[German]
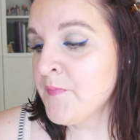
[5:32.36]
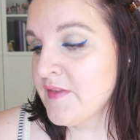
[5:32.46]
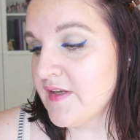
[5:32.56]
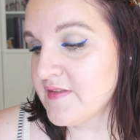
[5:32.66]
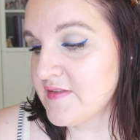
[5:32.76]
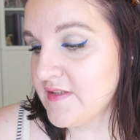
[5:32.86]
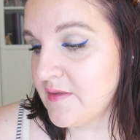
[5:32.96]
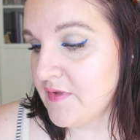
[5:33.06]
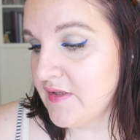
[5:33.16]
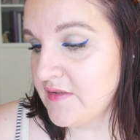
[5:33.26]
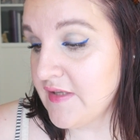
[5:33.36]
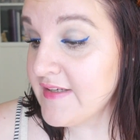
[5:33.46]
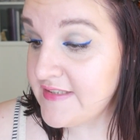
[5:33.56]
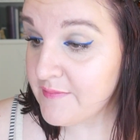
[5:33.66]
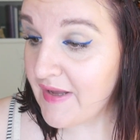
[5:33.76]
Das ist nämlich... Ach,
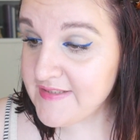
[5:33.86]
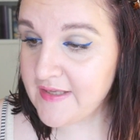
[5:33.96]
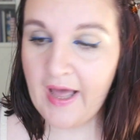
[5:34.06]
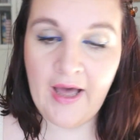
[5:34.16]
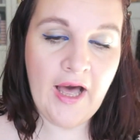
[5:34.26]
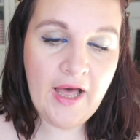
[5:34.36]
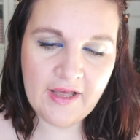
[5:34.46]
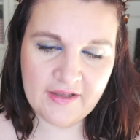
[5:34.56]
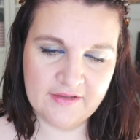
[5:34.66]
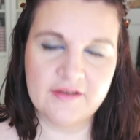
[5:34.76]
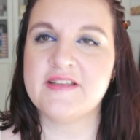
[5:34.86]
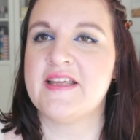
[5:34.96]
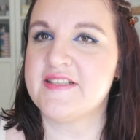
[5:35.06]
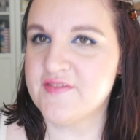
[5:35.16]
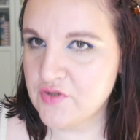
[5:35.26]
nicht eine Maske. Ah,
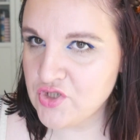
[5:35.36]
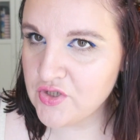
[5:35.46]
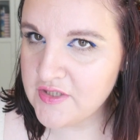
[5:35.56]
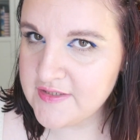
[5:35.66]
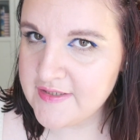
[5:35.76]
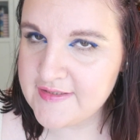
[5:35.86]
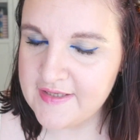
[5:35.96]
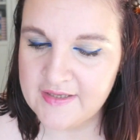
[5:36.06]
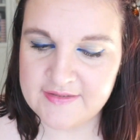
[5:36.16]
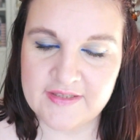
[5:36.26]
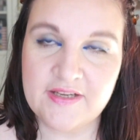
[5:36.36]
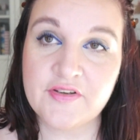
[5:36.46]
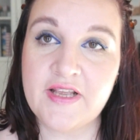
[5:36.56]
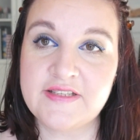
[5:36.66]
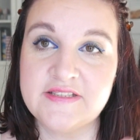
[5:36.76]
jetzt wird es schon interessanter.
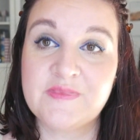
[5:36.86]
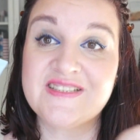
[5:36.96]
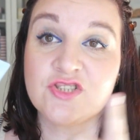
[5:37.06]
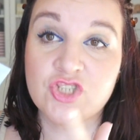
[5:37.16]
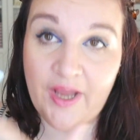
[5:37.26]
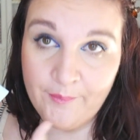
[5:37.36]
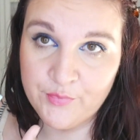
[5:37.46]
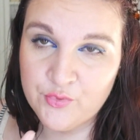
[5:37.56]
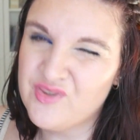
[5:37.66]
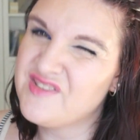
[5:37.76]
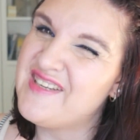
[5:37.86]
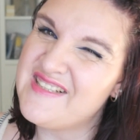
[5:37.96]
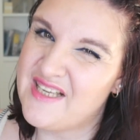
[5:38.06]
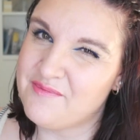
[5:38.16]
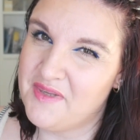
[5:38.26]
Davon hatte ich nämlich das Shampoo und
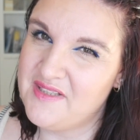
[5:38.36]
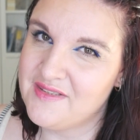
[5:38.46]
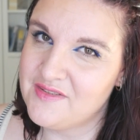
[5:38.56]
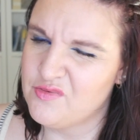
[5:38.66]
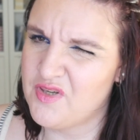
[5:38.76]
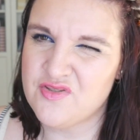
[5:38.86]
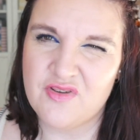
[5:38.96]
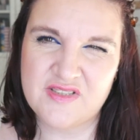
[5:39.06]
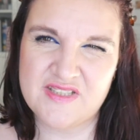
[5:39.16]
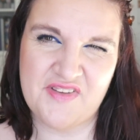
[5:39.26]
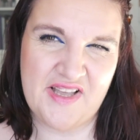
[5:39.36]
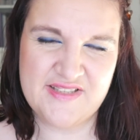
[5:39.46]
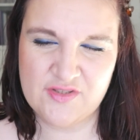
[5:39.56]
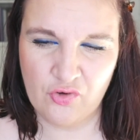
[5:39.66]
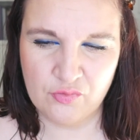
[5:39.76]
das hat mich nicht so überzeugt. Das war
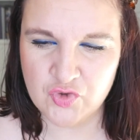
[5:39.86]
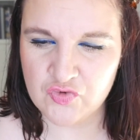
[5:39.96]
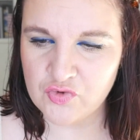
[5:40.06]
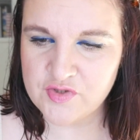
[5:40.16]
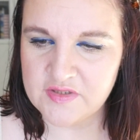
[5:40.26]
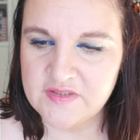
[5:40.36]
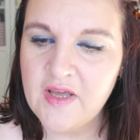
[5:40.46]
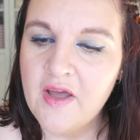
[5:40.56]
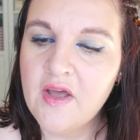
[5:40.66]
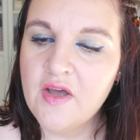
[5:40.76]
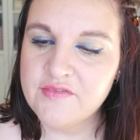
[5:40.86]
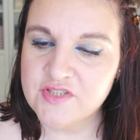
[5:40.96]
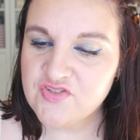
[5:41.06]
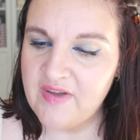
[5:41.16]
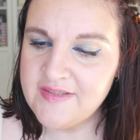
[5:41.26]
ganz komisch flüssig.
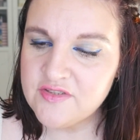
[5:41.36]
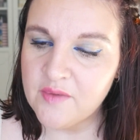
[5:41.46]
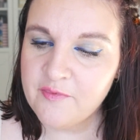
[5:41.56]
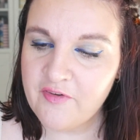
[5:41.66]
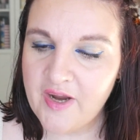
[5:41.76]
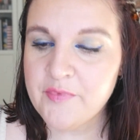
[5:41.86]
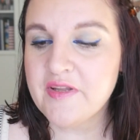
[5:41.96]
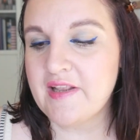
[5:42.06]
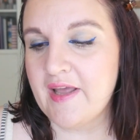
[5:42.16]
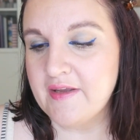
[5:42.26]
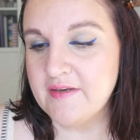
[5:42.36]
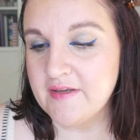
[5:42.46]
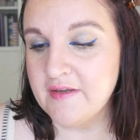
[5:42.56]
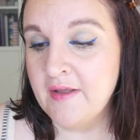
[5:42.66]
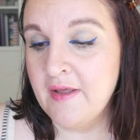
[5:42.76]
Von Schwarzkopf Fiber
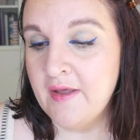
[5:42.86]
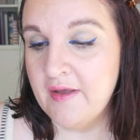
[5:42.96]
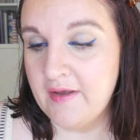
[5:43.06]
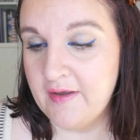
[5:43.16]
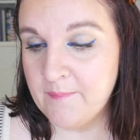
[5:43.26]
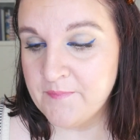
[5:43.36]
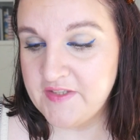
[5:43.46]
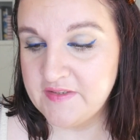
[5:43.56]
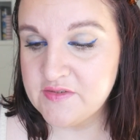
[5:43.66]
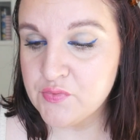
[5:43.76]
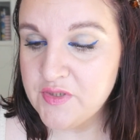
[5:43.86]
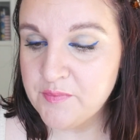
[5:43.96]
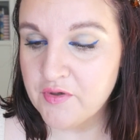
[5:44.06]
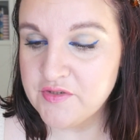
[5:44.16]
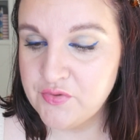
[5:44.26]
Clinic ähm, die Tree
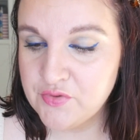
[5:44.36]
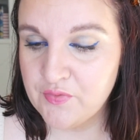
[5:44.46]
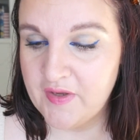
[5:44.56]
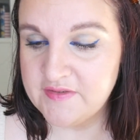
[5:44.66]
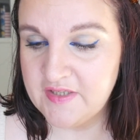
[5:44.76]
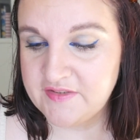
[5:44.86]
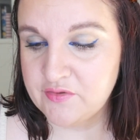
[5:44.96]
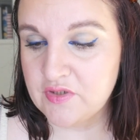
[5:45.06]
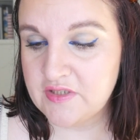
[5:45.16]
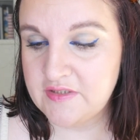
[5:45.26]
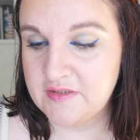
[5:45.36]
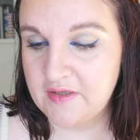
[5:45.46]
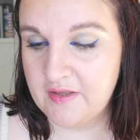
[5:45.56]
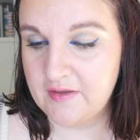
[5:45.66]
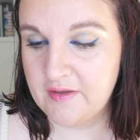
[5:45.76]
Bond Hydrate Technologie
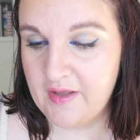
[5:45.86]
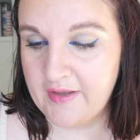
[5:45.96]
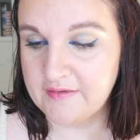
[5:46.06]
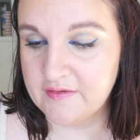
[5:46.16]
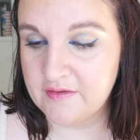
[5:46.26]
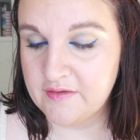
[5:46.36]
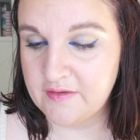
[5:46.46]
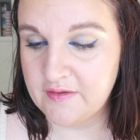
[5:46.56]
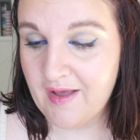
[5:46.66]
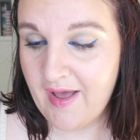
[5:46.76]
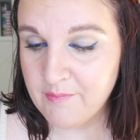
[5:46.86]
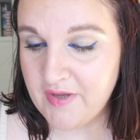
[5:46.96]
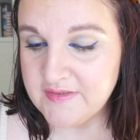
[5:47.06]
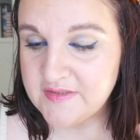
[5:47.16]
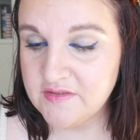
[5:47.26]
äh, eine äh,
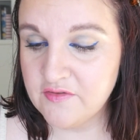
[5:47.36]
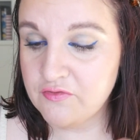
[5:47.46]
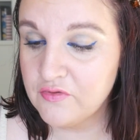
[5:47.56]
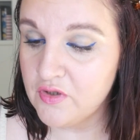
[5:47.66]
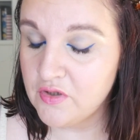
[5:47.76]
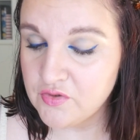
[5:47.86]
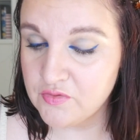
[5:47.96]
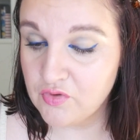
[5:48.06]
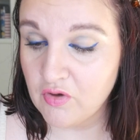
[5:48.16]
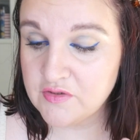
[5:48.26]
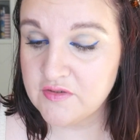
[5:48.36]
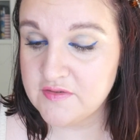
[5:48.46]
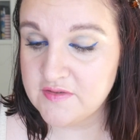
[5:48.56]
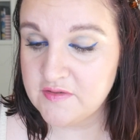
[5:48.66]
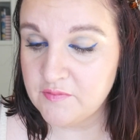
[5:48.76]
Haarmaske für
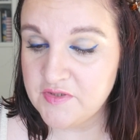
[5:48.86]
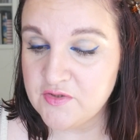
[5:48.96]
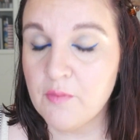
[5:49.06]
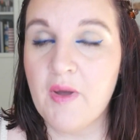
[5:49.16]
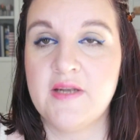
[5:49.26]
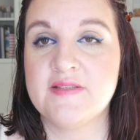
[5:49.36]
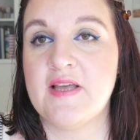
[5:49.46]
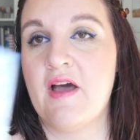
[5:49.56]
trockenes bis normales